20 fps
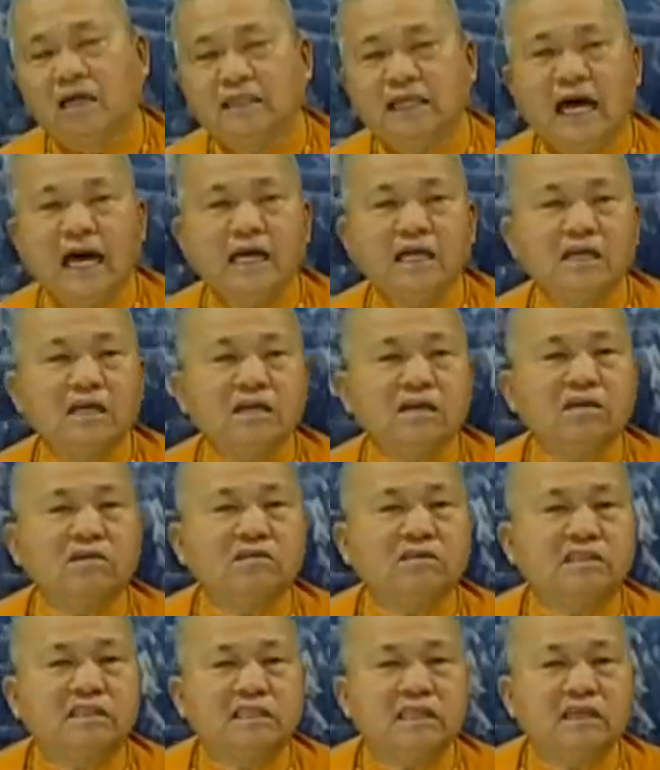啊，他能
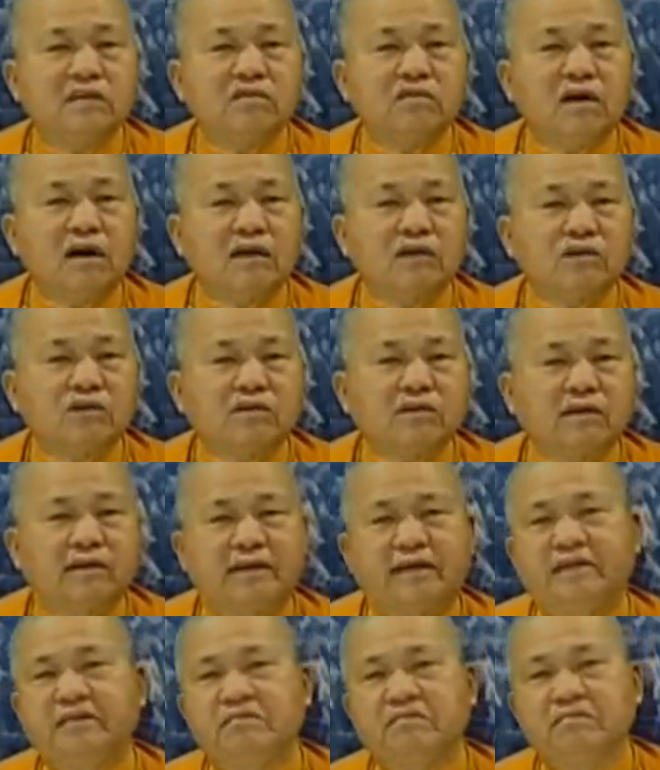够兴旺多
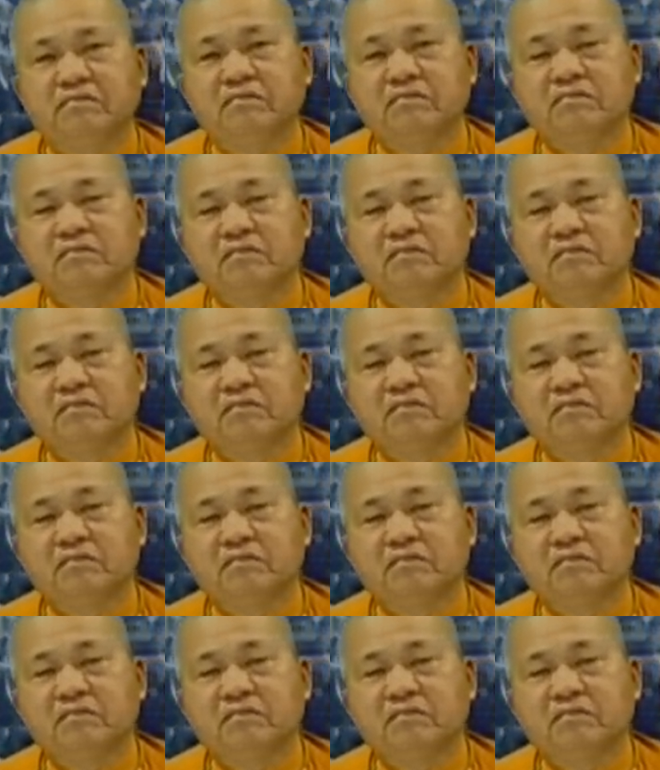少年？